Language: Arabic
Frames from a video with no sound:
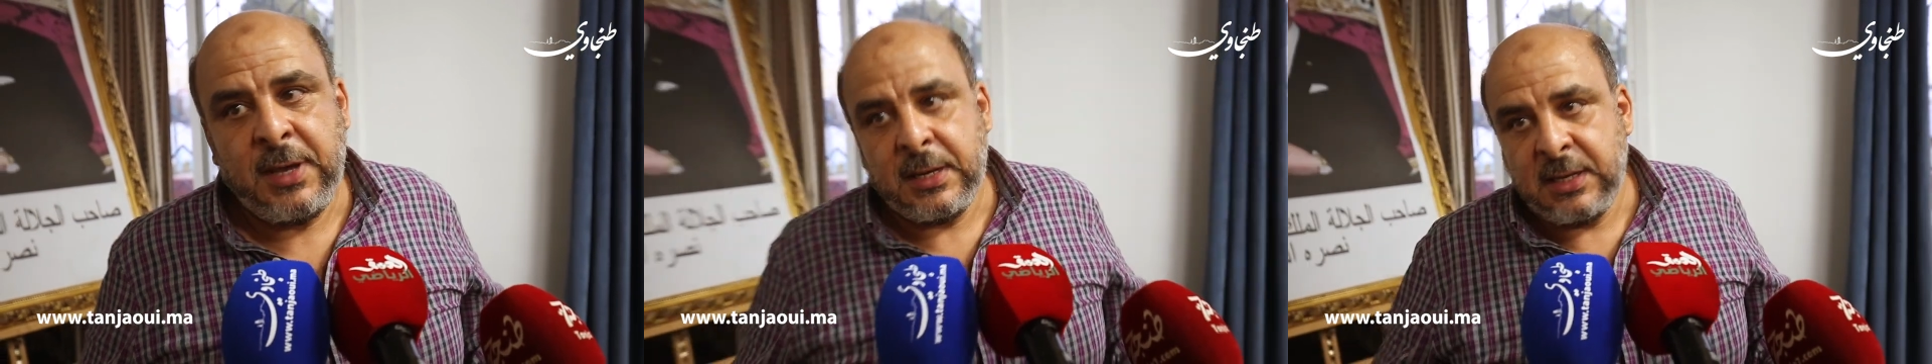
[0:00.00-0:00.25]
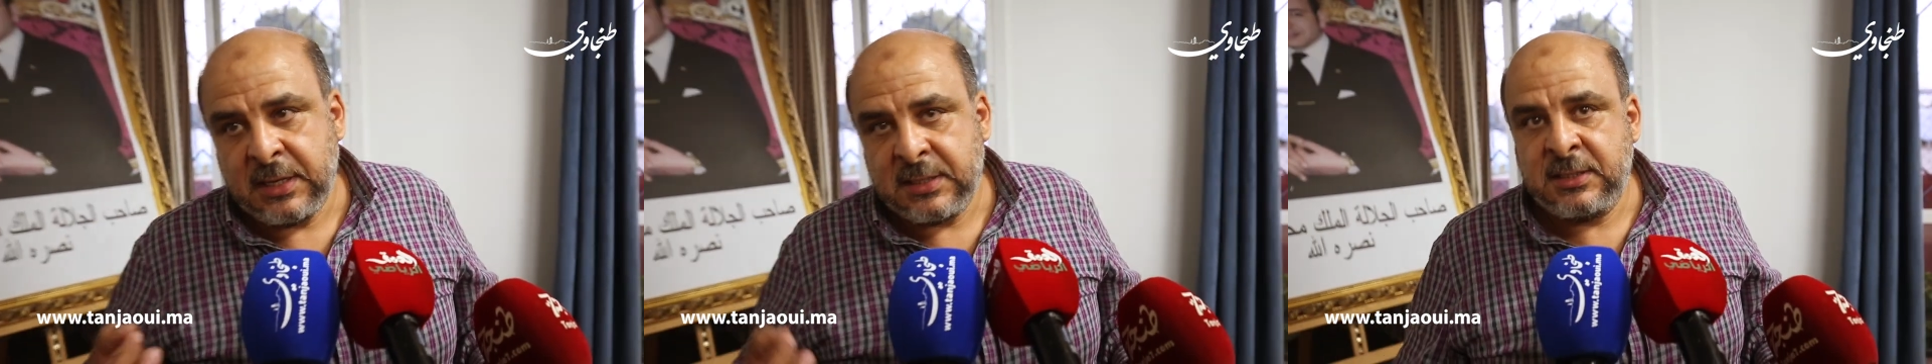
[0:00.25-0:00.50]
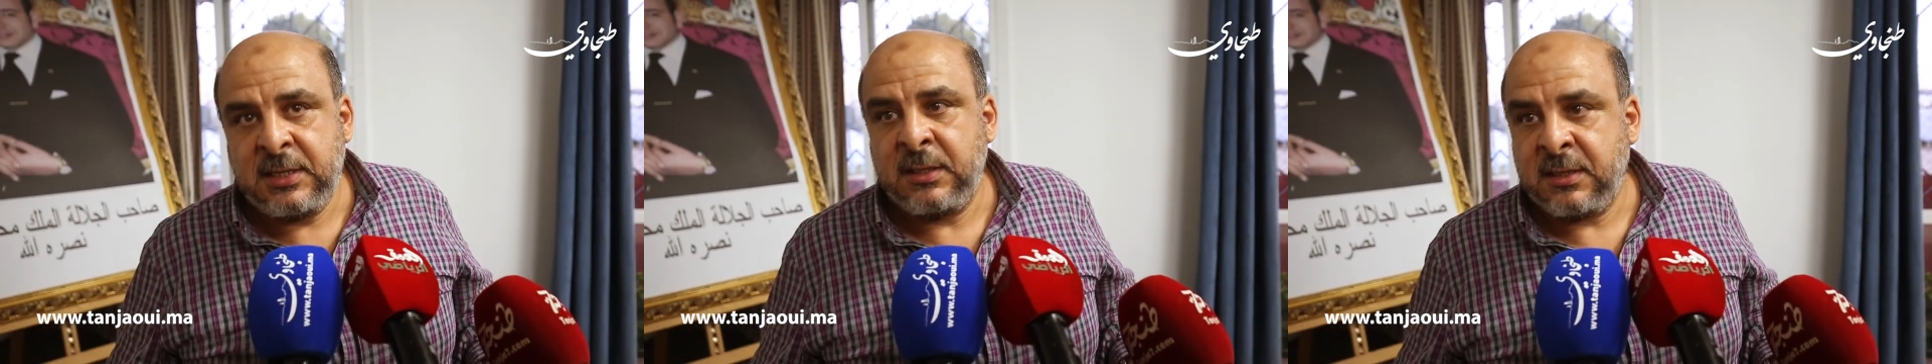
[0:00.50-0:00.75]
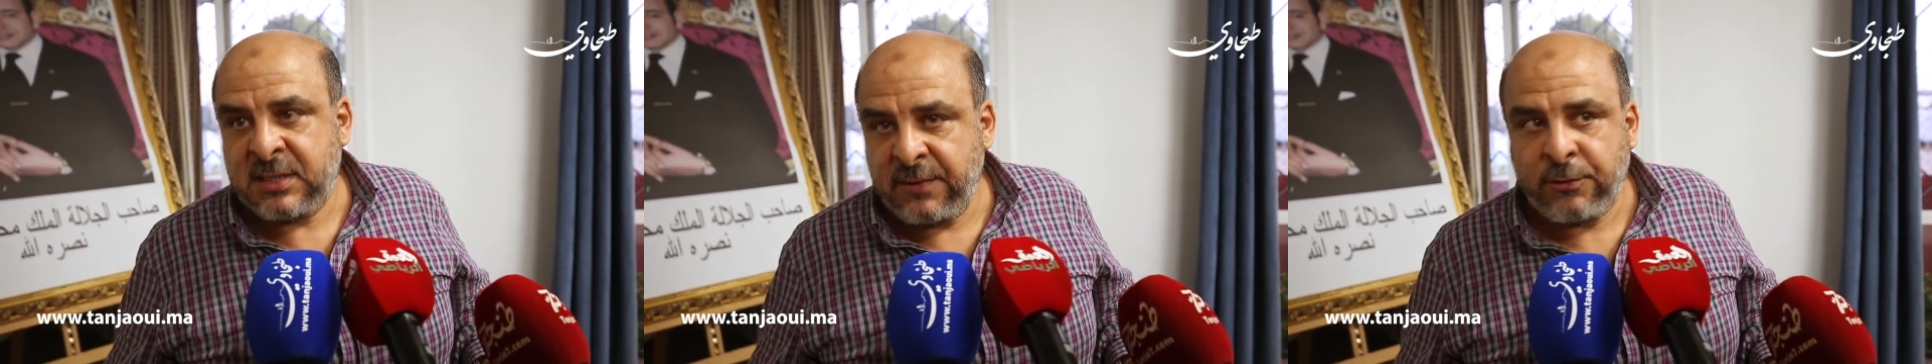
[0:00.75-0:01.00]
يعني كتزيد
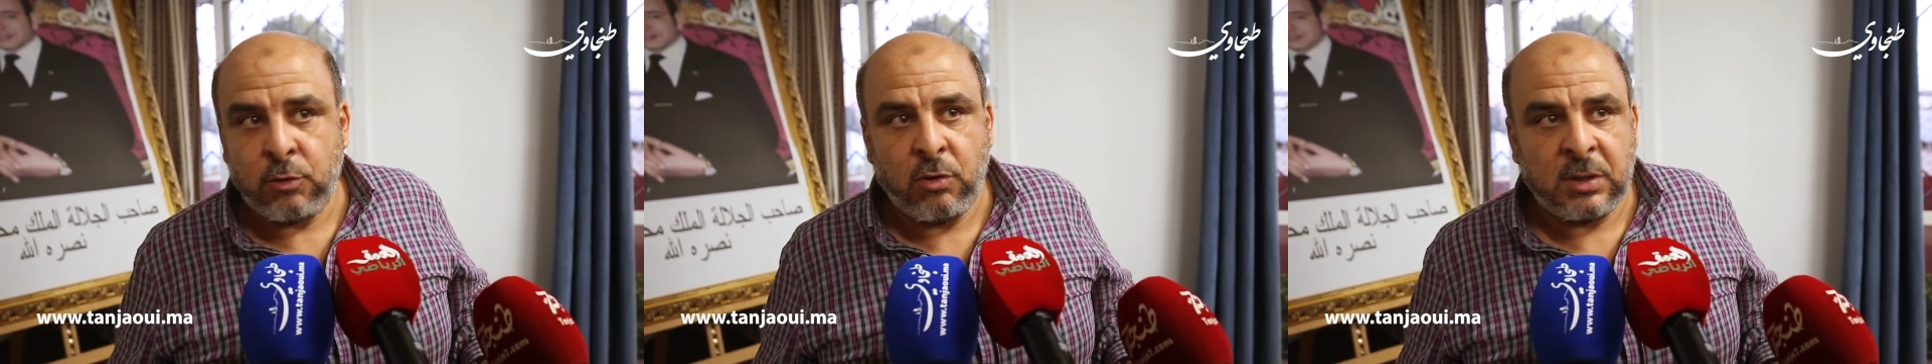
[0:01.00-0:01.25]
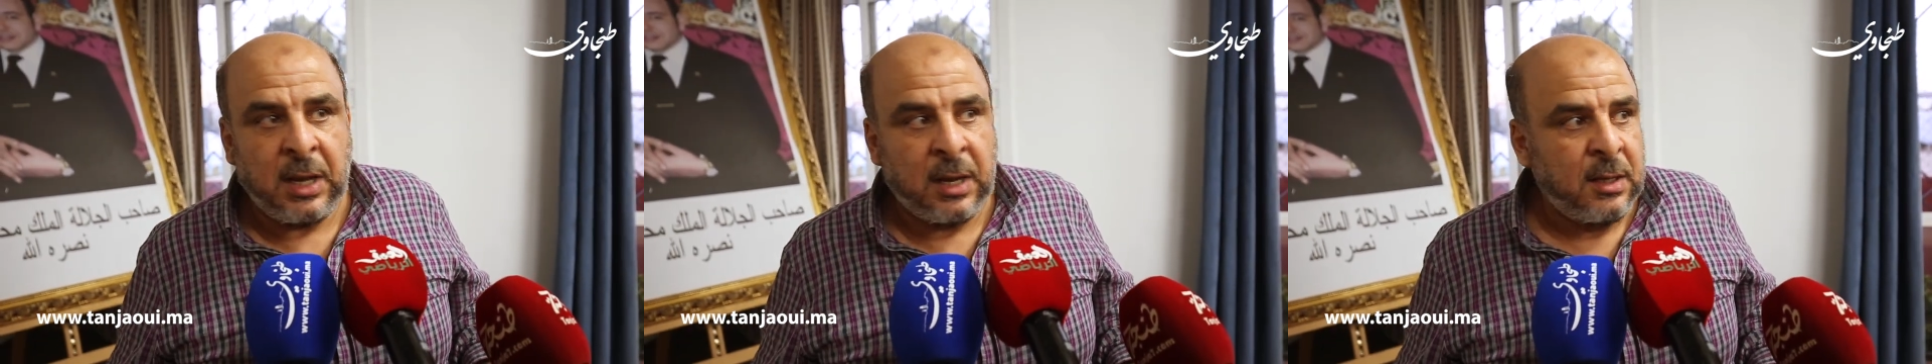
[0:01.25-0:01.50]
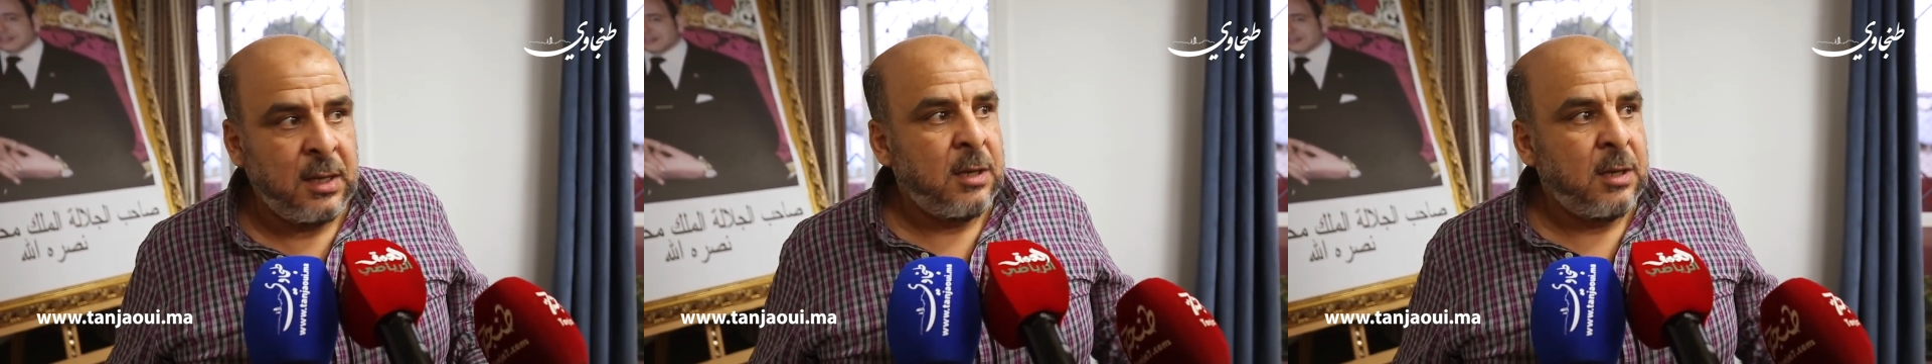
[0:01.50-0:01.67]
صفر نقطه